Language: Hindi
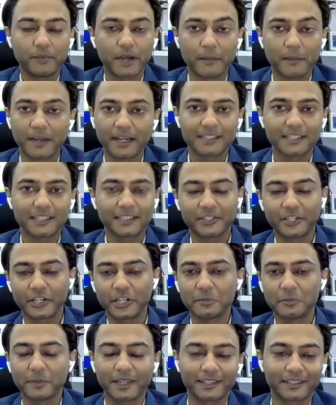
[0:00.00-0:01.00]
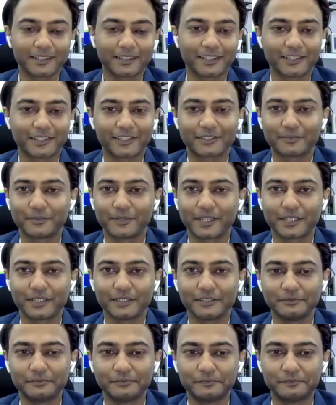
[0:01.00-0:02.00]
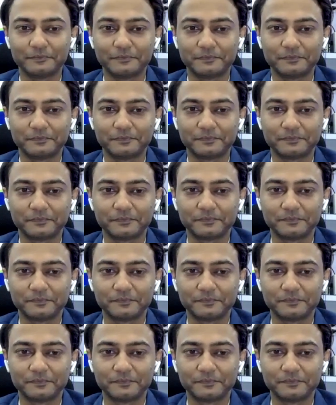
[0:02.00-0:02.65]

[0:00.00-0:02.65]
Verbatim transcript: हमारे साथ ट्रेनिंग में कितना खर्च पड़ा यही